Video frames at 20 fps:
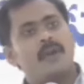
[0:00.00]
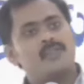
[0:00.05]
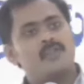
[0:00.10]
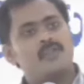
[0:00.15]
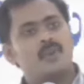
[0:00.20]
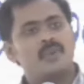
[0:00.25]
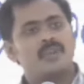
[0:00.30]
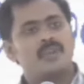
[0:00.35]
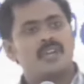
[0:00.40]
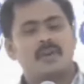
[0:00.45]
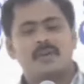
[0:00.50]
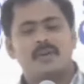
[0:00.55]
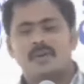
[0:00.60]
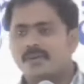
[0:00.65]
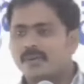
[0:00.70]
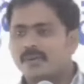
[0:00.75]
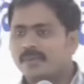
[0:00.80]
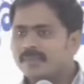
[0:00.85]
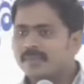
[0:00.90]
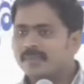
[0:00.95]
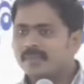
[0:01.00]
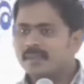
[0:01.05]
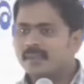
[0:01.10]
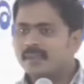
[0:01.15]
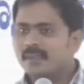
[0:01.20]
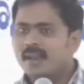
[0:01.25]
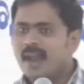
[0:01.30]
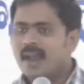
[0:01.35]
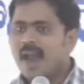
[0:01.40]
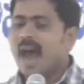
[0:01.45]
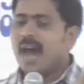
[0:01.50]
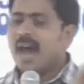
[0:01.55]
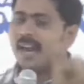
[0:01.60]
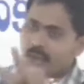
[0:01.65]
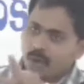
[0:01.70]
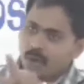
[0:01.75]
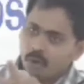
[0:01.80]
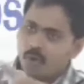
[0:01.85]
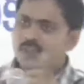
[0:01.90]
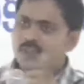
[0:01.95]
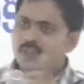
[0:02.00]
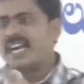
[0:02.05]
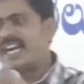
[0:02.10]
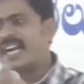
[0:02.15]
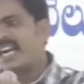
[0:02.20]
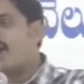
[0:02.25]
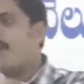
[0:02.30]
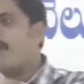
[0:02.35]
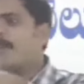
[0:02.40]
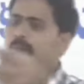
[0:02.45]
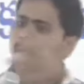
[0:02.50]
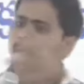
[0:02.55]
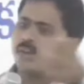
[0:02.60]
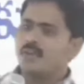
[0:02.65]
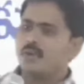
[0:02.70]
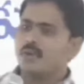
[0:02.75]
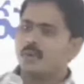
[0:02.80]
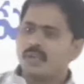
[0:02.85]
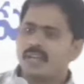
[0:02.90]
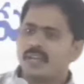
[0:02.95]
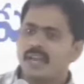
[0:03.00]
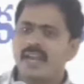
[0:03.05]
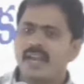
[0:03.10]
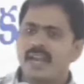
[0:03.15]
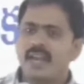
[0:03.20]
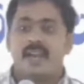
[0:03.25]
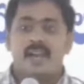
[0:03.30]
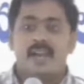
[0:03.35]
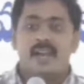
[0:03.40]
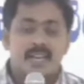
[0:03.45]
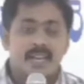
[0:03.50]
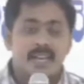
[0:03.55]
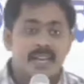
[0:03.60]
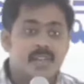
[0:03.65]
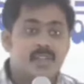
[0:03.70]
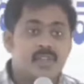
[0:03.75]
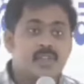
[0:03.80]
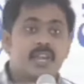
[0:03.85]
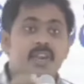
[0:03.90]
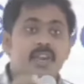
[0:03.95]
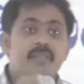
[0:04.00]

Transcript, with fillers: ఉపయోగించుకుంటావు ఆ రెండు చక్కగా ఉపయోగించుకుంటే నీ